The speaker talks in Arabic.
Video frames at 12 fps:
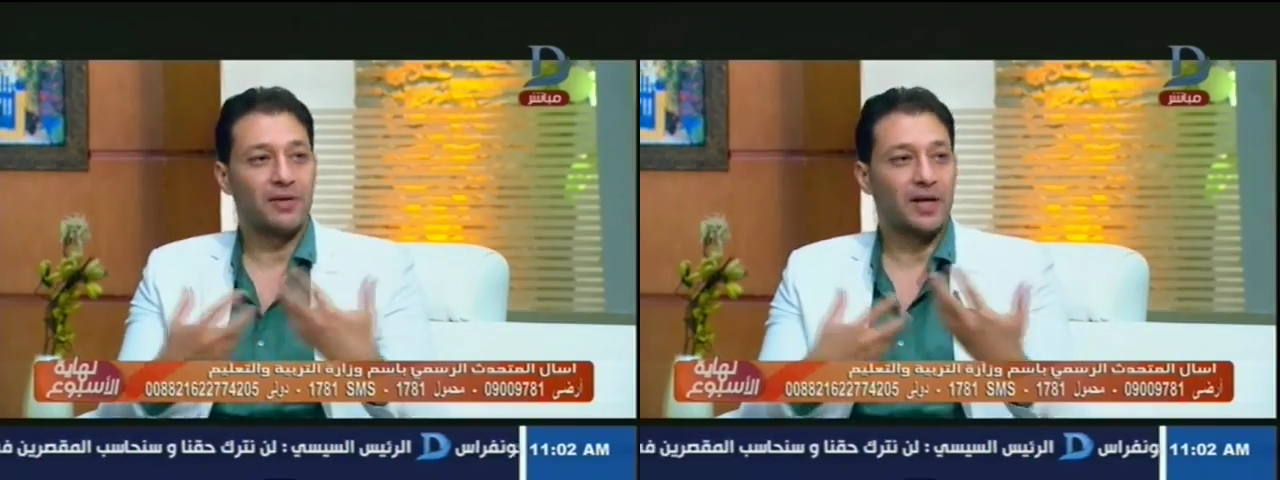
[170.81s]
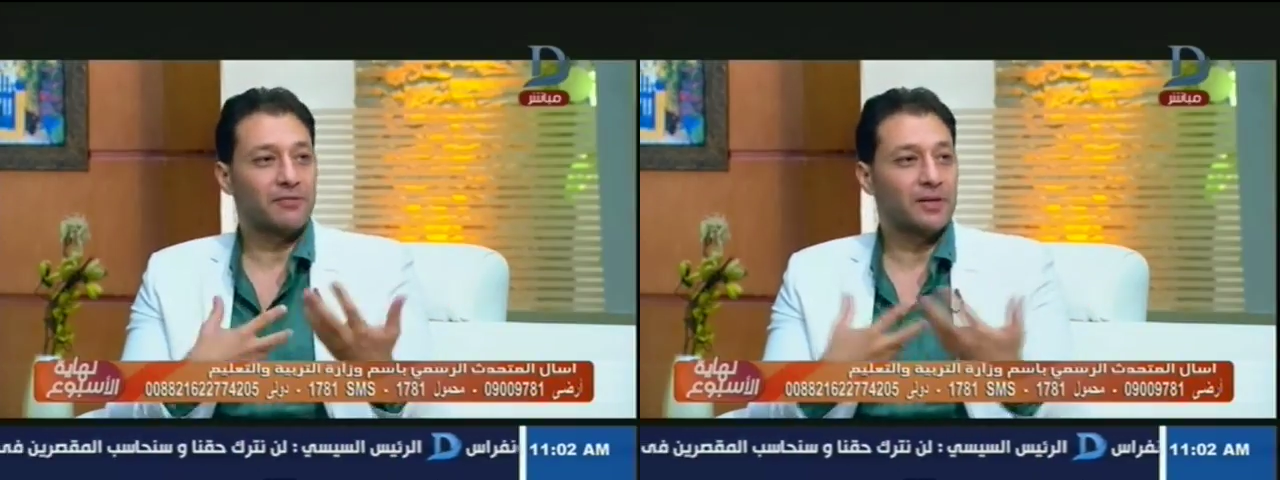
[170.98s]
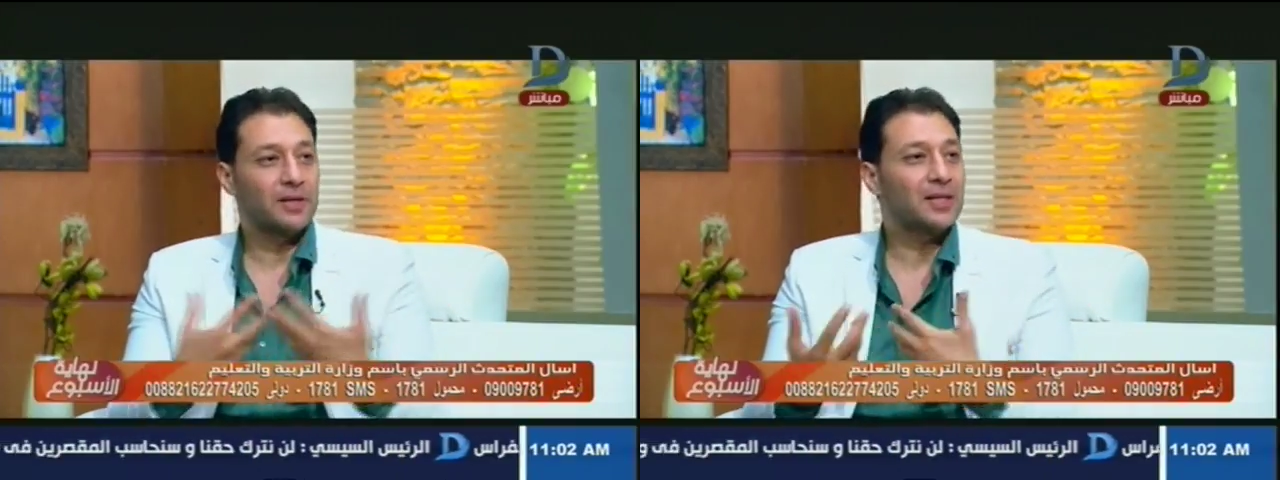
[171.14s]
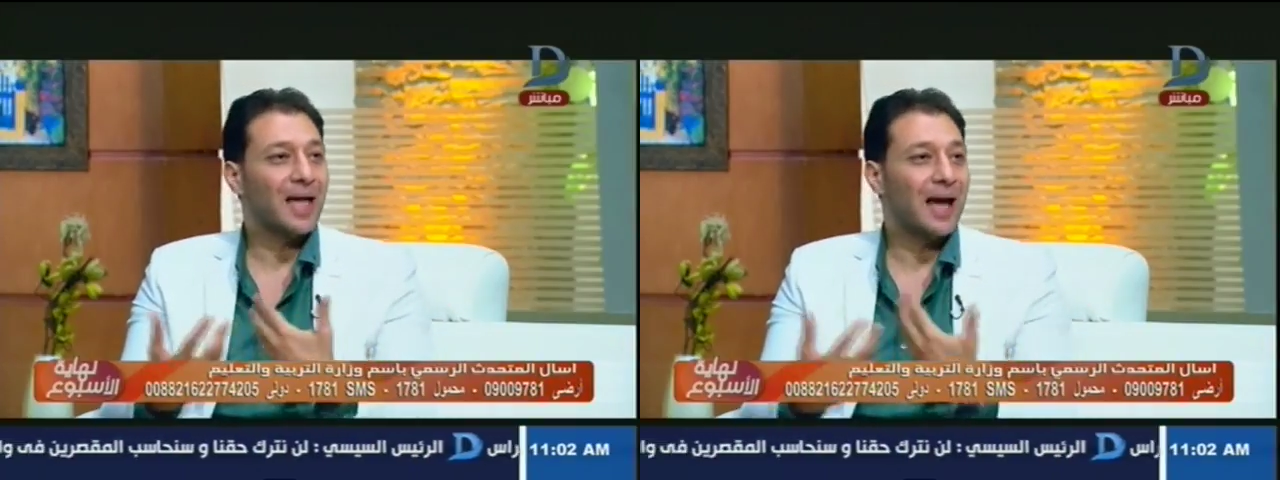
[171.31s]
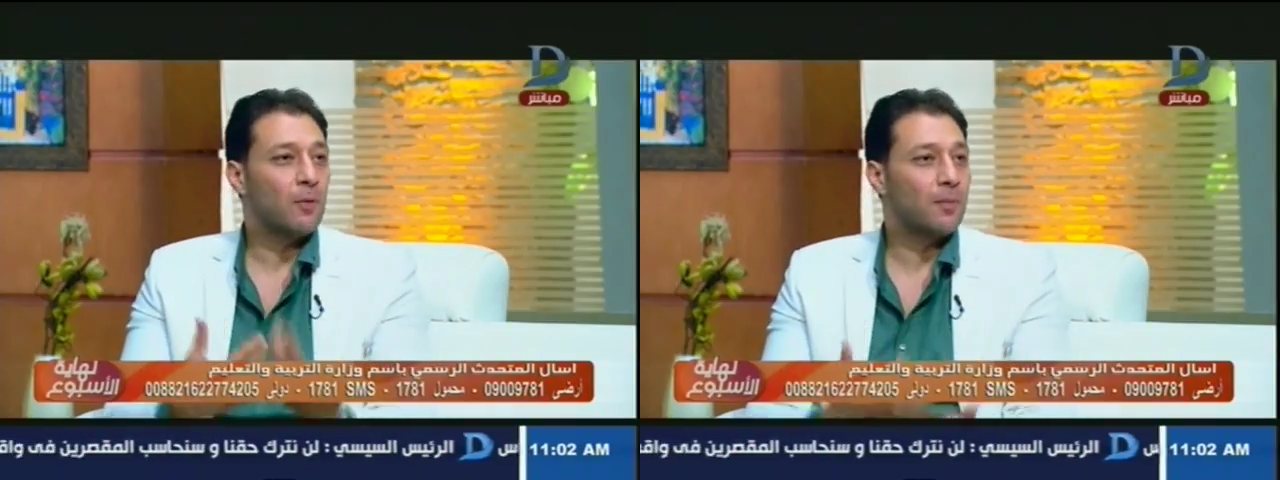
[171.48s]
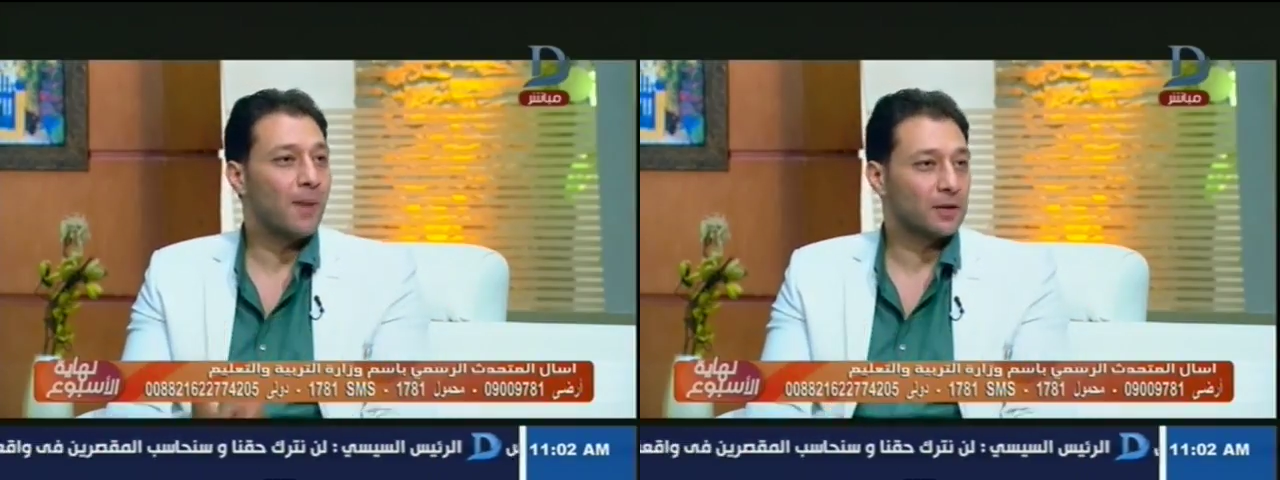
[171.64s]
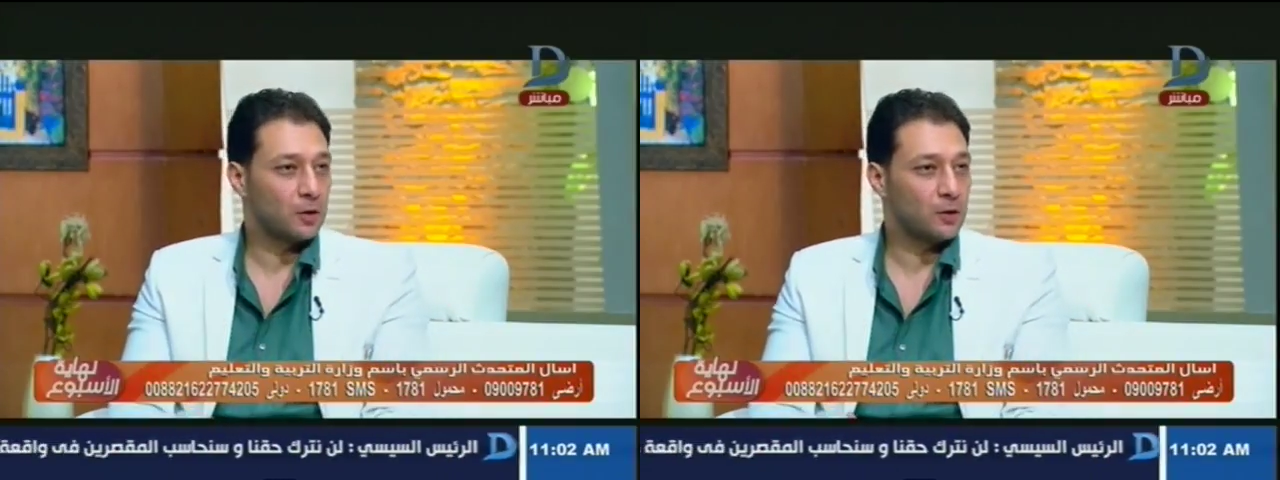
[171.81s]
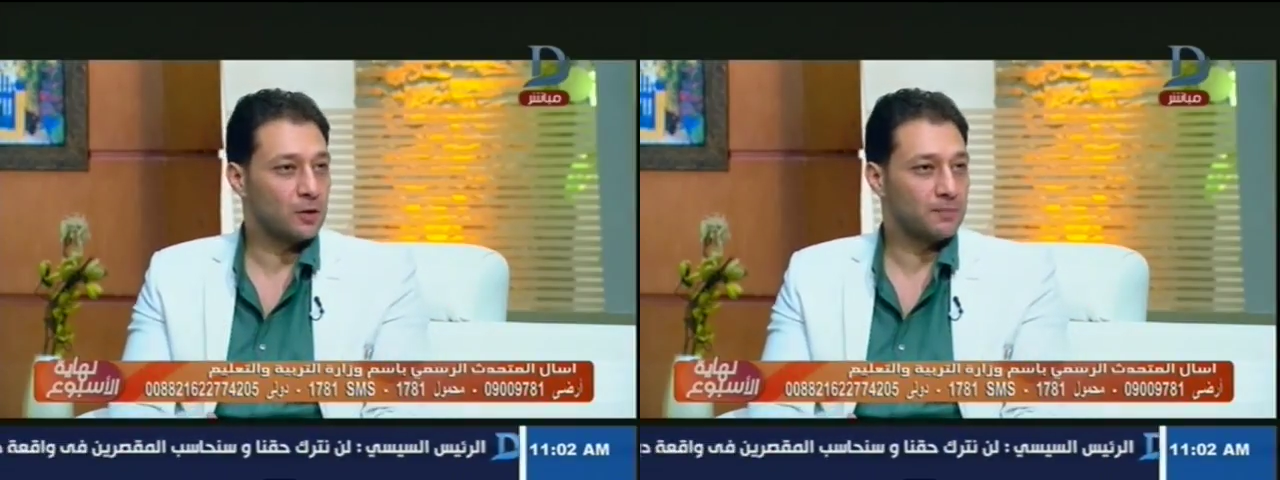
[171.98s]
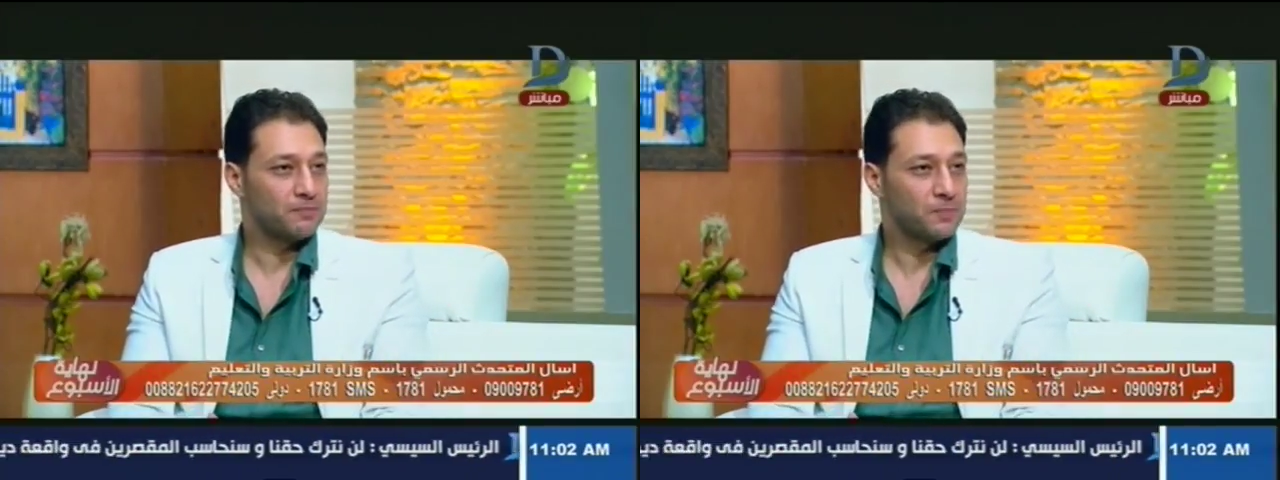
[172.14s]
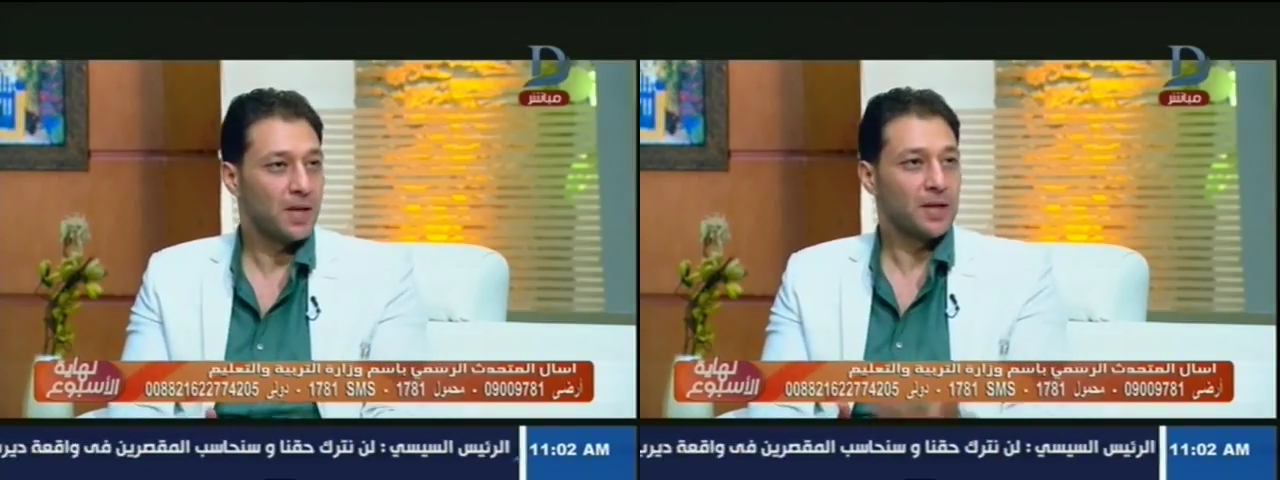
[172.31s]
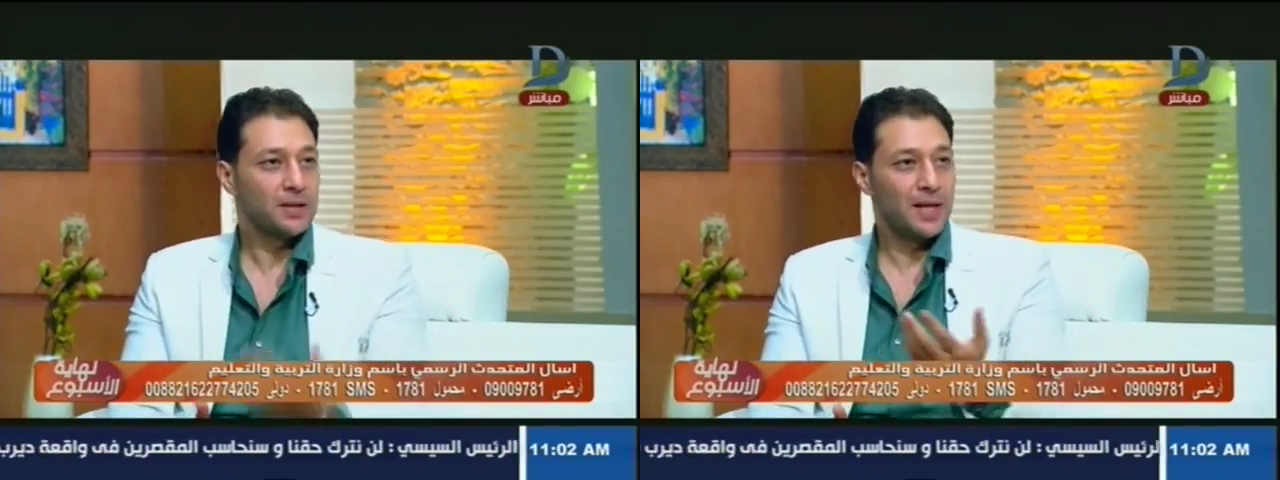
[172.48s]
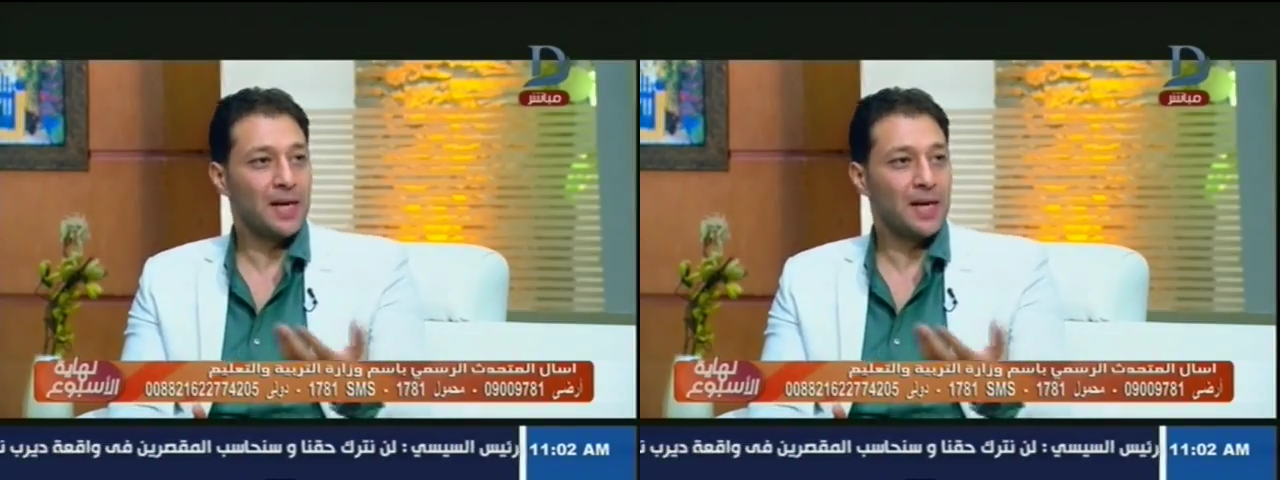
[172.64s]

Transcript: في كيفيه التعامل مع الطالب مم.